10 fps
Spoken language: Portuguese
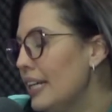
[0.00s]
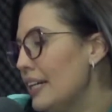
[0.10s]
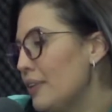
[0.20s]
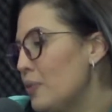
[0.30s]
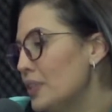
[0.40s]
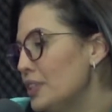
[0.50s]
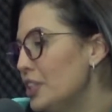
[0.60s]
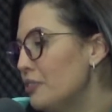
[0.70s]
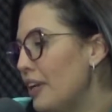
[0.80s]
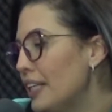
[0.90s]
da quando a
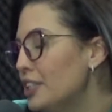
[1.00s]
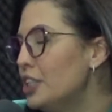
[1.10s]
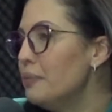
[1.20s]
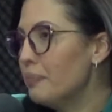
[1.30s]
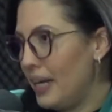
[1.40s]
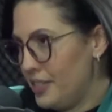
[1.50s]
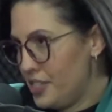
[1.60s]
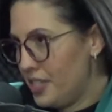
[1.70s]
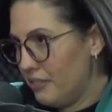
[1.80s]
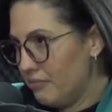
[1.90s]
gente fala de
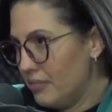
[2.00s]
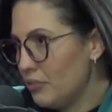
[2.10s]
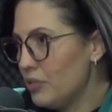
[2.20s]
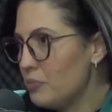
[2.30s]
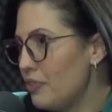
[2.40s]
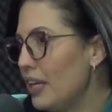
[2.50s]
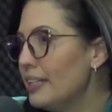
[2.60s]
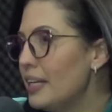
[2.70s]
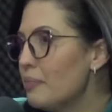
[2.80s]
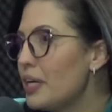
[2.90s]
imagem, então vamos
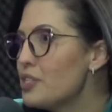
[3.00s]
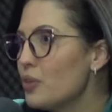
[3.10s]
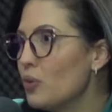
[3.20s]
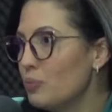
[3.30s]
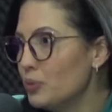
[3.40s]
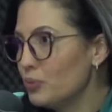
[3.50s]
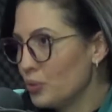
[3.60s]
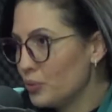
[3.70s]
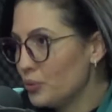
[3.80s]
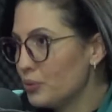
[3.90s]
falar da imagem como um
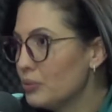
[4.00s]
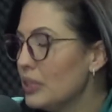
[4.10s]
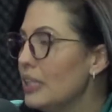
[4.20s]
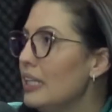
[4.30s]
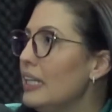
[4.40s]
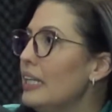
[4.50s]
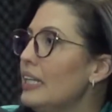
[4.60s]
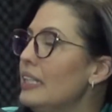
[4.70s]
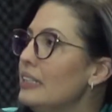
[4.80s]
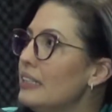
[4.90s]
todo.
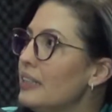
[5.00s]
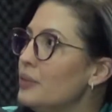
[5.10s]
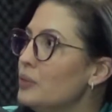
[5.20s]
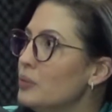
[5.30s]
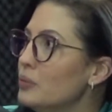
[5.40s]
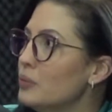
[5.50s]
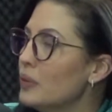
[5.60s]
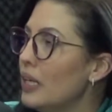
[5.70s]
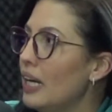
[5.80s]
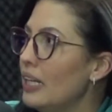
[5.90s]

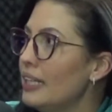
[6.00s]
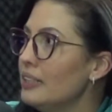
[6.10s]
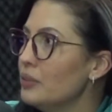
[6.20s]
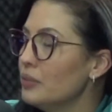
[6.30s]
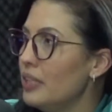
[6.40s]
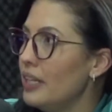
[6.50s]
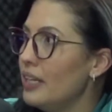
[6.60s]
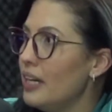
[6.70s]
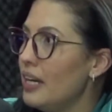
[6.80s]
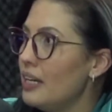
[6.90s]
Então, além de eu
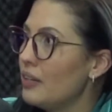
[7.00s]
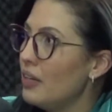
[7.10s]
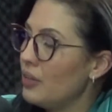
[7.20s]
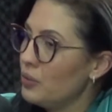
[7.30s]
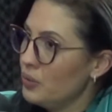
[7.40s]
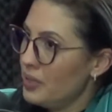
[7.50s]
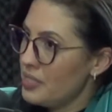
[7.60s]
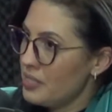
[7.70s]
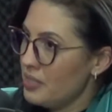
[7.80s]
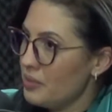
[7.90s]
ter a, a
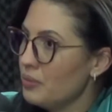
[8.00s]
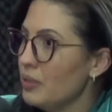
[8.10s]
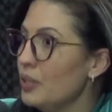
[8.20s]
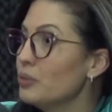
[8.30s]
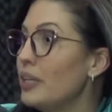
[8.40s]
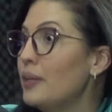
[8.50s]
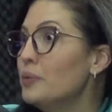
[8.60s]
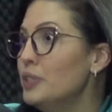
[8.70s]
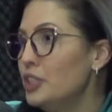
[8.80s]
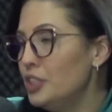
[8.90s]
coloração, eu
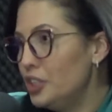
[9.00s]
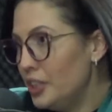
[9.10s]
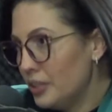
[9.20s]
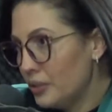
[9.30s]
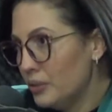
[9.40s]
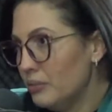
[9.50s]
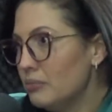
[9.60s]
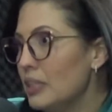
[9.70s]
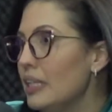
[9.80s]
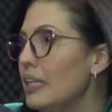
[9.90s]
tenho o estilo
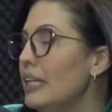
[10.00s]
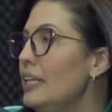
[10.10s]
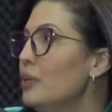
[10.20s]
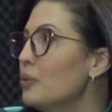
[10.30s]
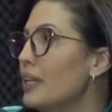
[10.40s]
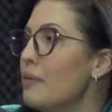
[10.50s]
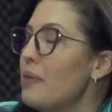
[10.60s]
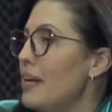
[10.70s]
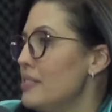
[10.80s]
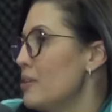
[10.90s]
uhum. e o que
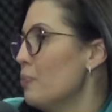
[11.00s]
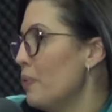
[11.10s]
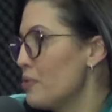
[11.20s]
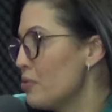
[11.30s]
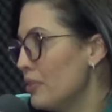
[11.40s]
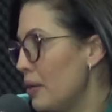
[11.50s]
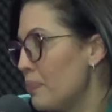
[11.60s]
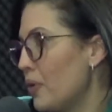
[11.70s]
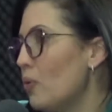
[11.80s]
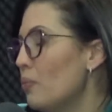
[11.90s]
mais que eu posso ter
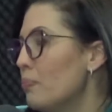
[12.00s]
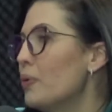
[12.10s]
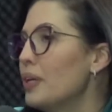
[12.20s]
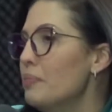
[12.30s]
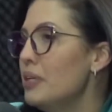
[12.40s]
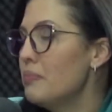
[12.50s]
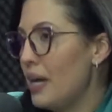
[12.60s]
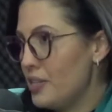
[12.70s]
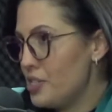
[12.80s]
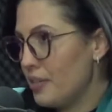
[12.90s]
para compor a minha
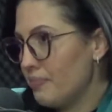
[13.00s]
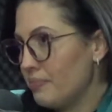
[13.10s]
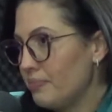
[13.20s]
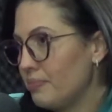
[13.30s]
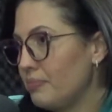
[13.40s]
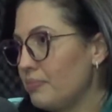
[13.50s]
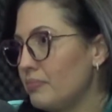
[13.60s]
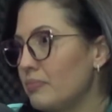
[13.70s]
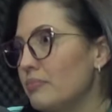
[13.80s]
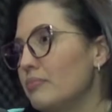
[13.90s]
imagem? Ótimo.